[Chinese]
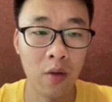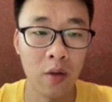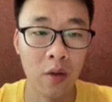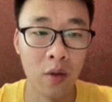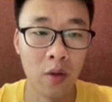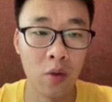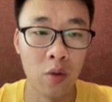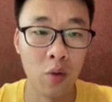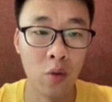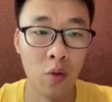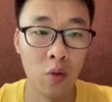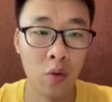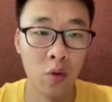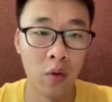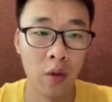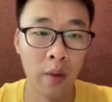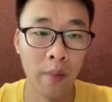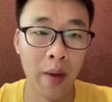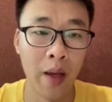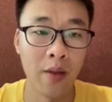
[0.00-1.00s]
的输入
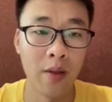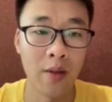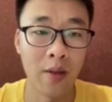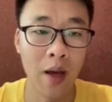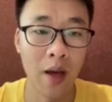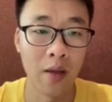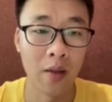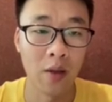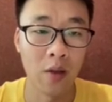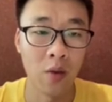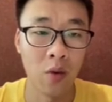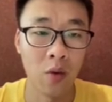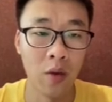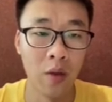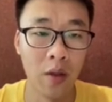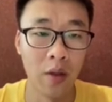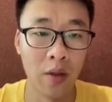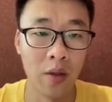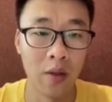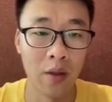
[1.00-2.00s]
的 batch size 或
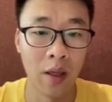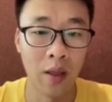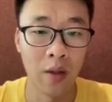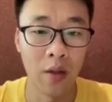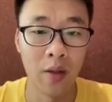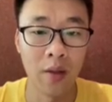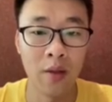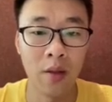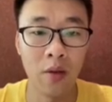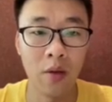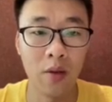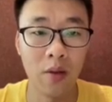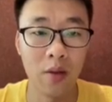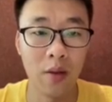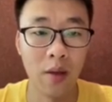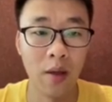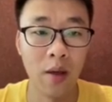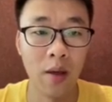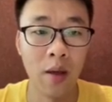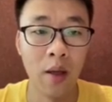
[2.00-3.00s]
者是它的 sequence
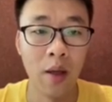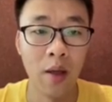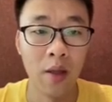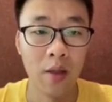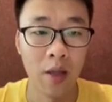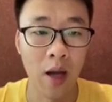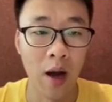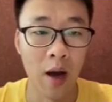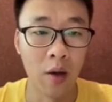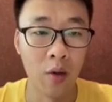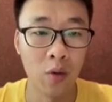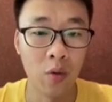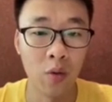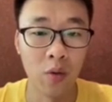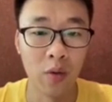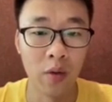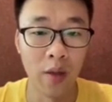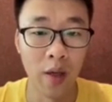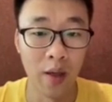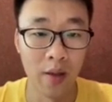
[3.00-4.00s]
的长
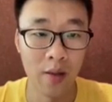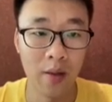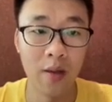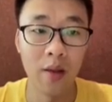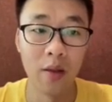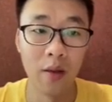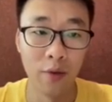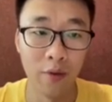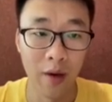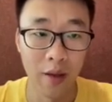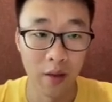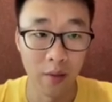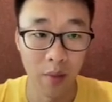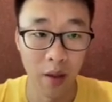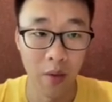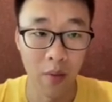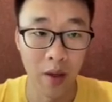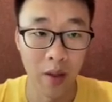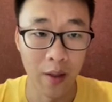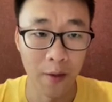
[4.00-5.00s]
度也是可能发生
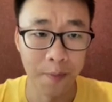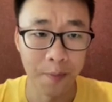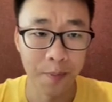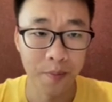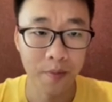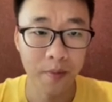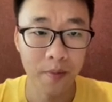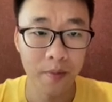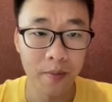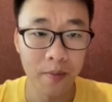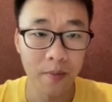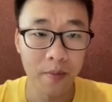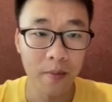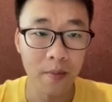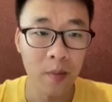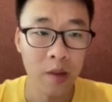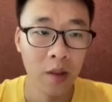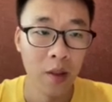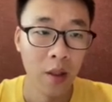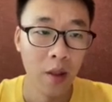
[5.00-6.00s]
变化
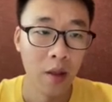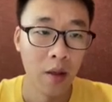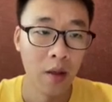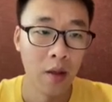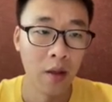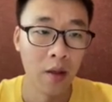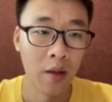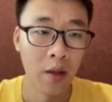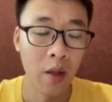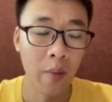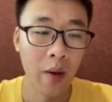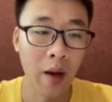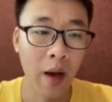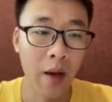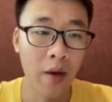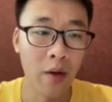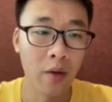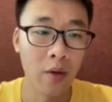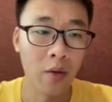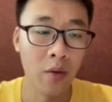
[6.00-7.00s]
的。那么还
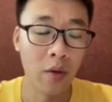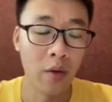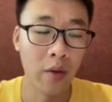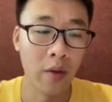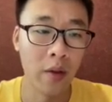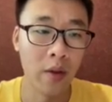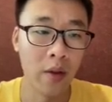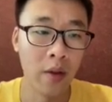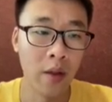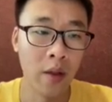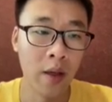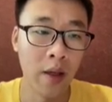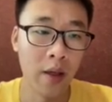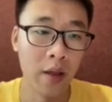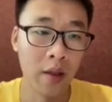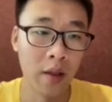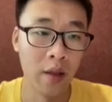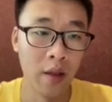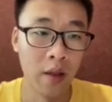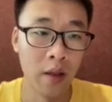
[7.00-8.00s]
有对于一
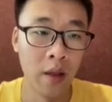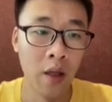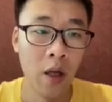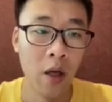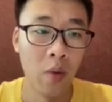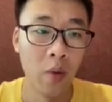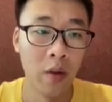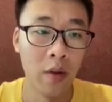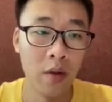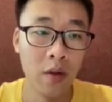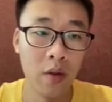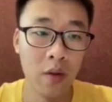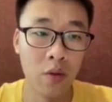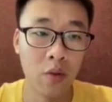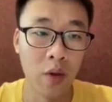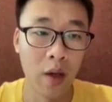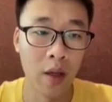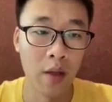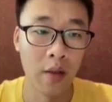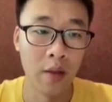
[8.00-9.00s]
类文字
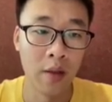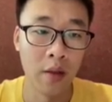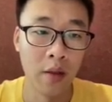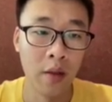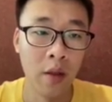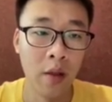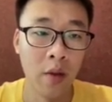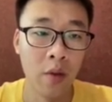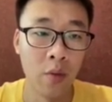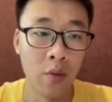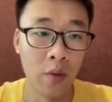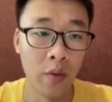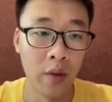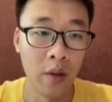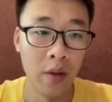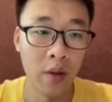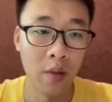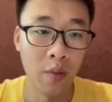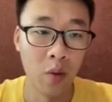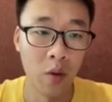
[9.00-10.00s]
转语
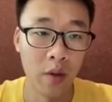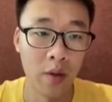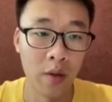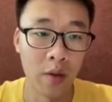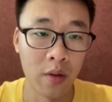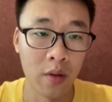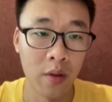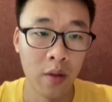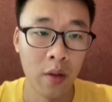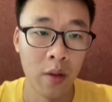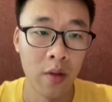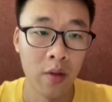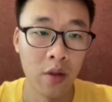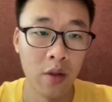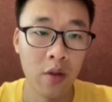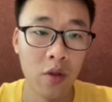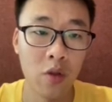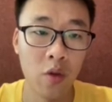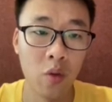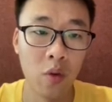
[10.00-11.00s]
音的模型，
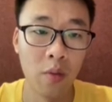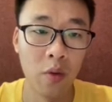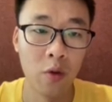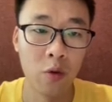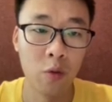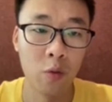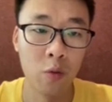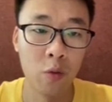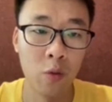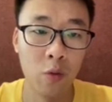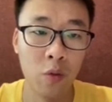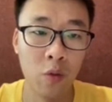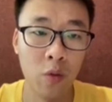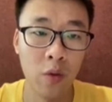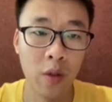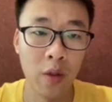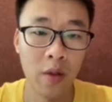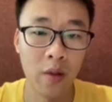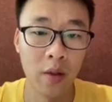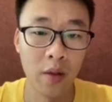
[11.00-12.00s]
即使我们输入固
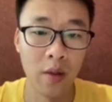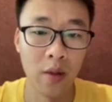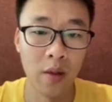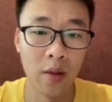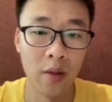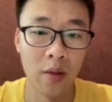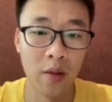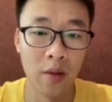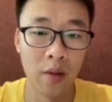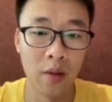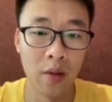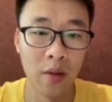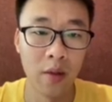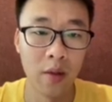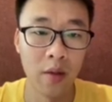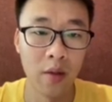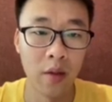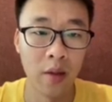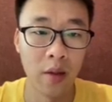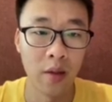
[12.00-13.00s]
定的一
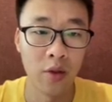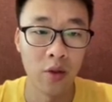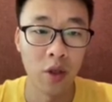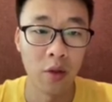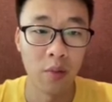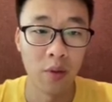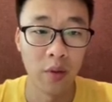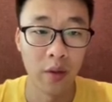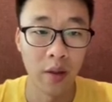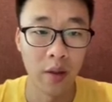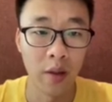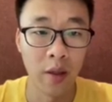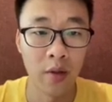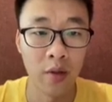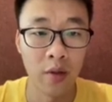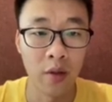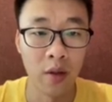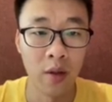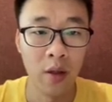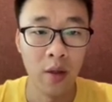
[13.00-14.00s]
个shape 的
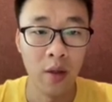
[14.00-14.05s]
tensor，